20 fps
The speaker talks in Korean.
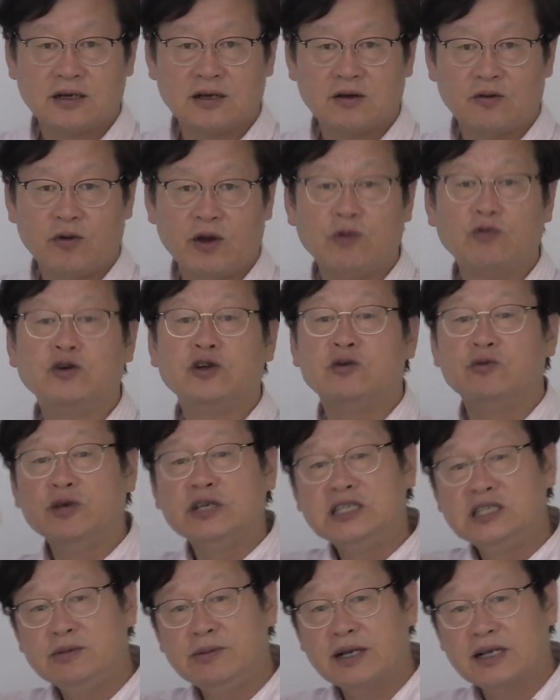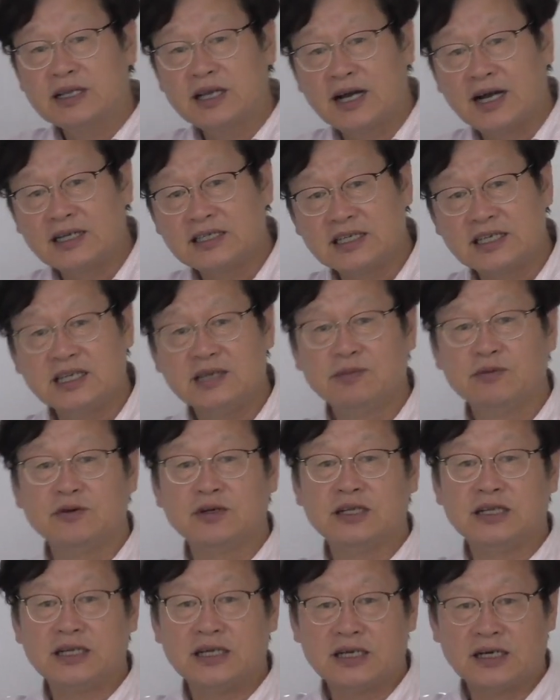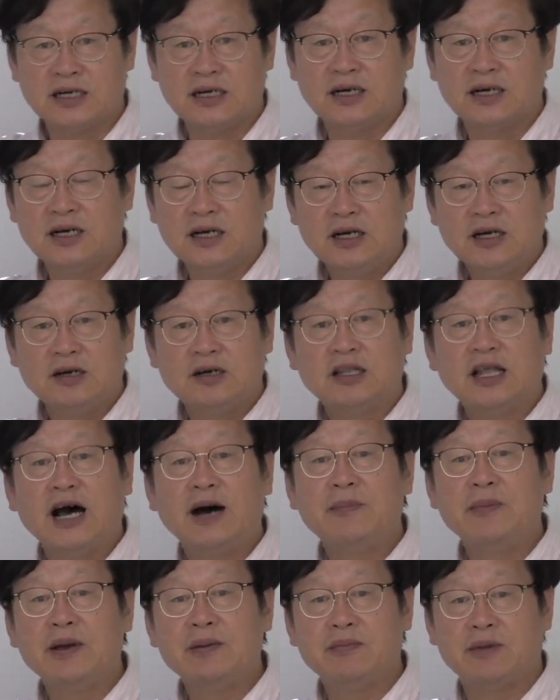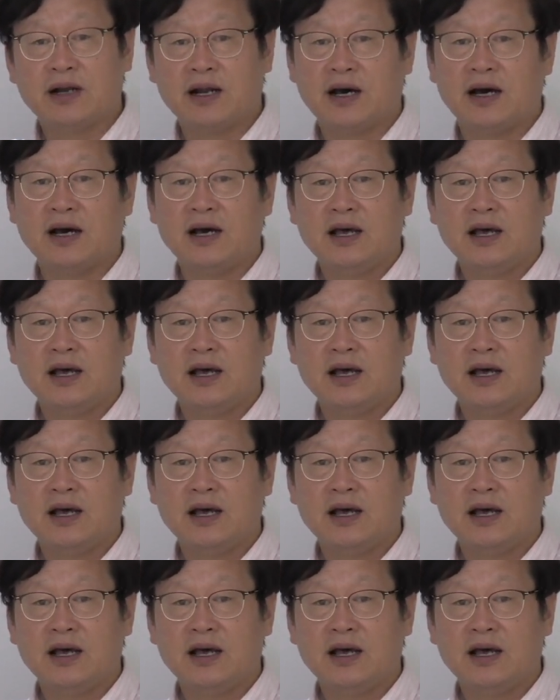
왜? 우리 위치 벡터 가진 기본이니까. 그 다음에 뭐라?